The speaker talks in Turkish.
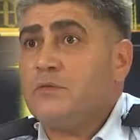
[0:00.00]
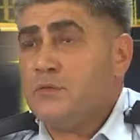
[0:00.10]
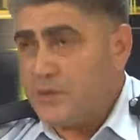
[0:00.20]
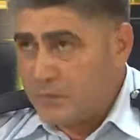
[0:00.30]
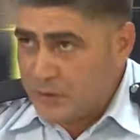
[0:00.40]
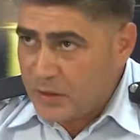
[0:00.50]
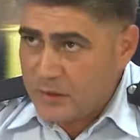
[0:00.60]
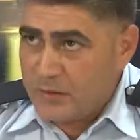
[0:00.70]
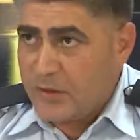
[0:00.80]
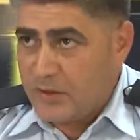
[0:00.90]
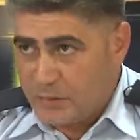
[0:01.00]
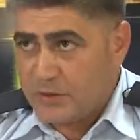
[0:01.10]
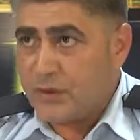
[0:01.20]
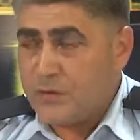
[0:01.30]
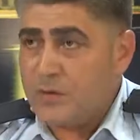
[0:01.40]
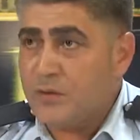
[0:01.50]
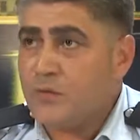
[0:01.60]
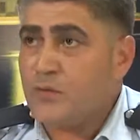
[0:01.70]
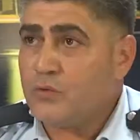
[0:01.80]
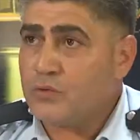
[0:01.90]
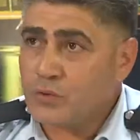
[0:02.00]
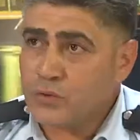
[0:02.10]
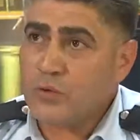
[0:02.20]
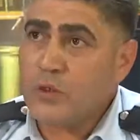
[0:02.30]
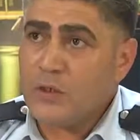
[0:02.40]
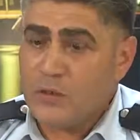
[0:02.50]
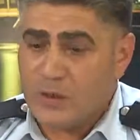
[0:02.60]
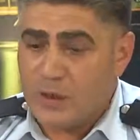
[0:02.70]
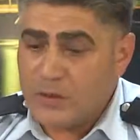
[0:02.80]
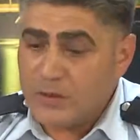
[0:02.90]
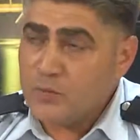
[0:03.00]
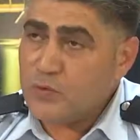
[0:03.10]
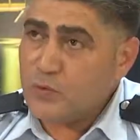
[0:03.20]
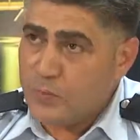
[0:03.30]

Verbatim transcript: e, zabıta daire başkanlığıyla görüştük. Kaldırım üstü